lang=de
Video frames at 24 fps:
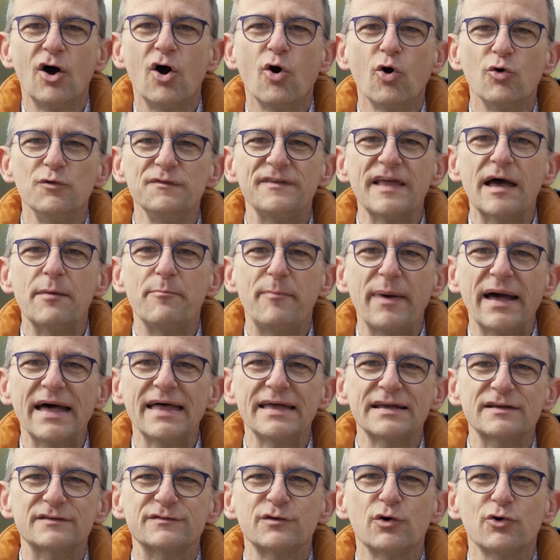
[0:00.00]
und der
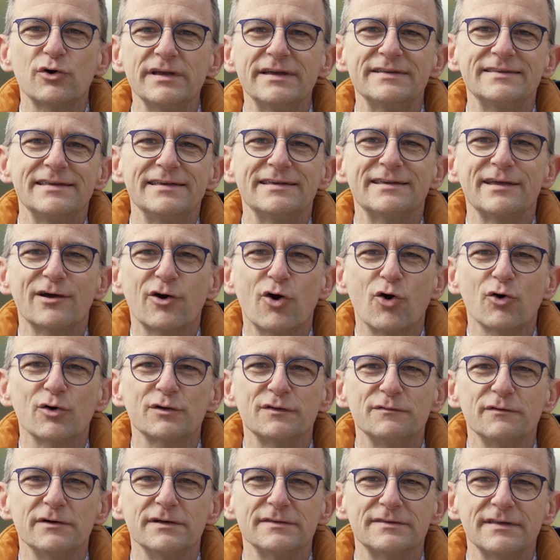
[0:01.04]
Berg so richtig
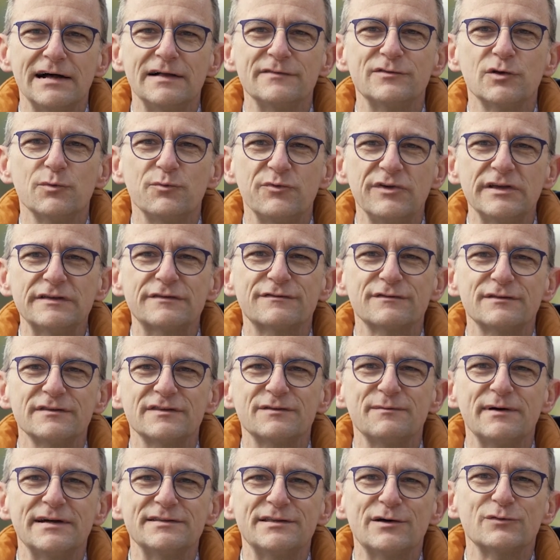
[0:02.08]
gerockt wird. Also
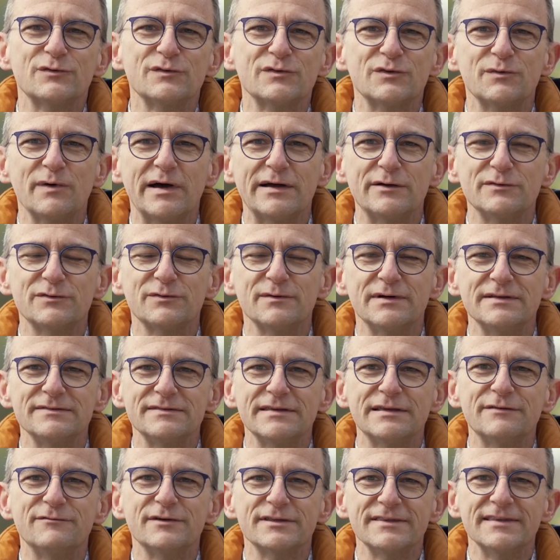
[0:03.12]
Pfingsten
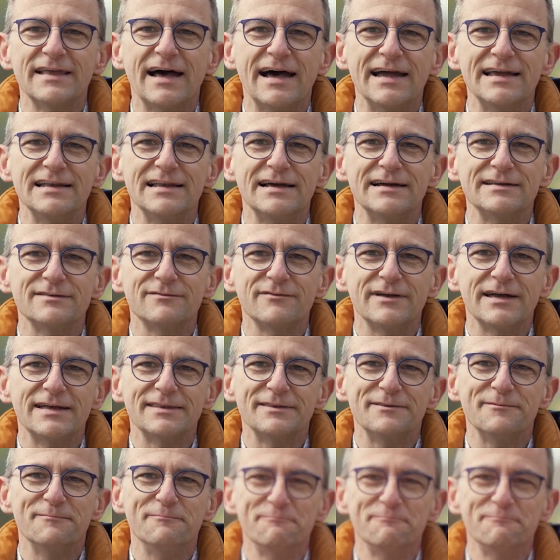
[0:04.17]
2022 wird ein Highlight werden.